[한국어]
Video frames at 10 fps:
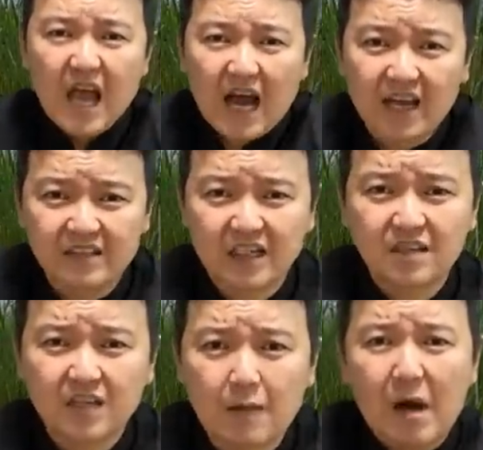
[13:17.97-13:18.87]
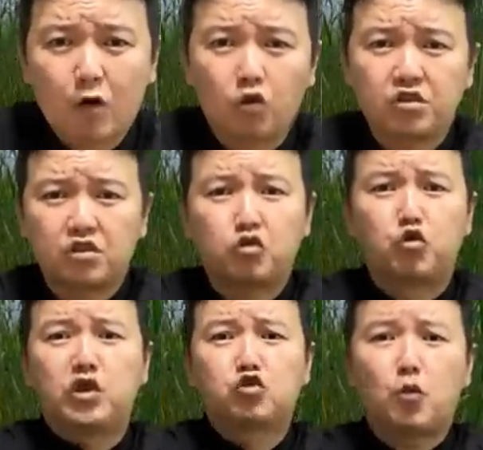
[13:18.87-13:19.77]
하이사즈가 막고 있었던
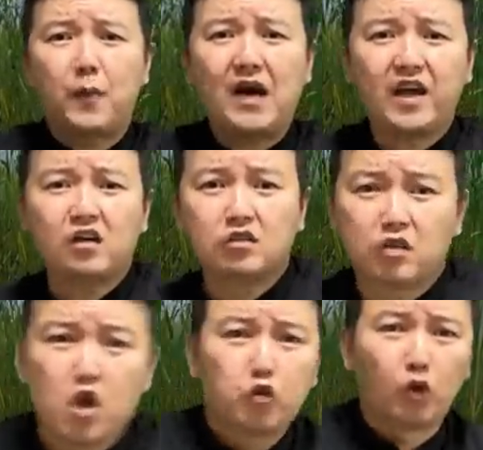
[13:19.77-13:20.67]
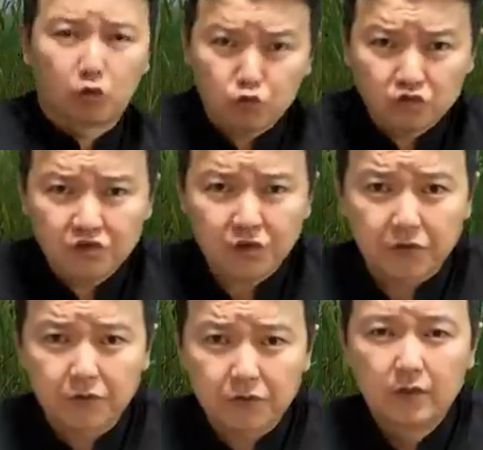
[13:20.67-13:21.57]
뒤쪽 방향을 꿰뚫는데요.